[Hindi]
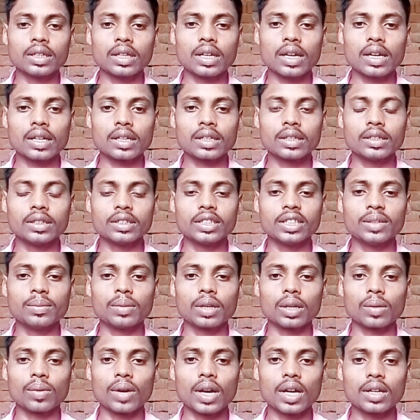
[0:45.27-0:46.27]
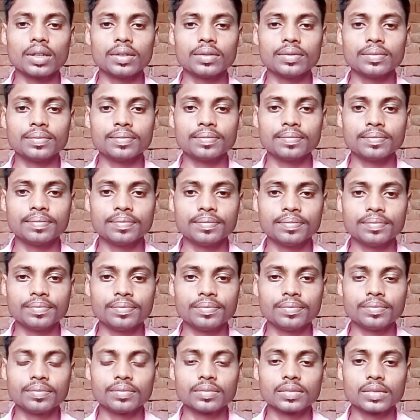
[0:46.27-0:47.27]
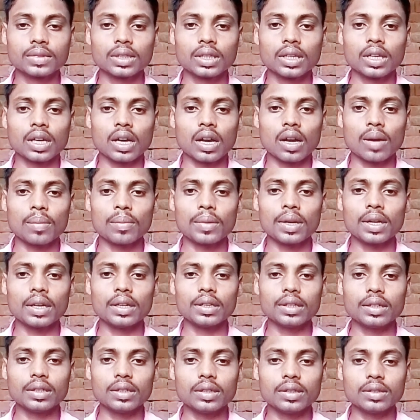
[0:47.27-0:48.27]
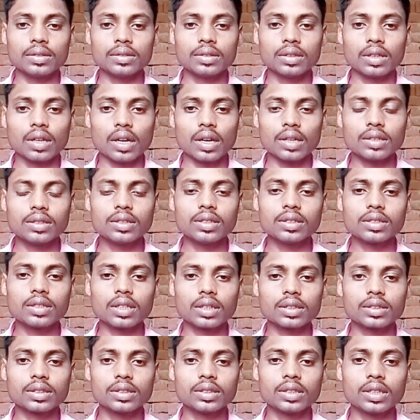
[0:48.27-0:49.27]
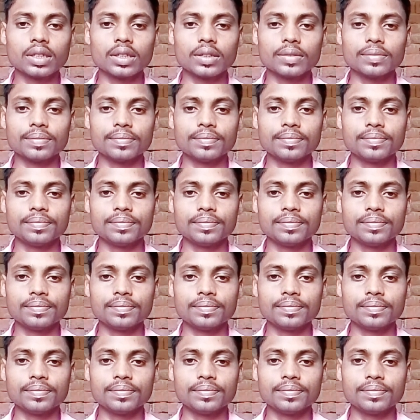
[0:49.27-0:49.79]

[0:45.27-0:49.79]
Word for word: हे दया की निधि भगवान हमें ऐसी शक्ति दे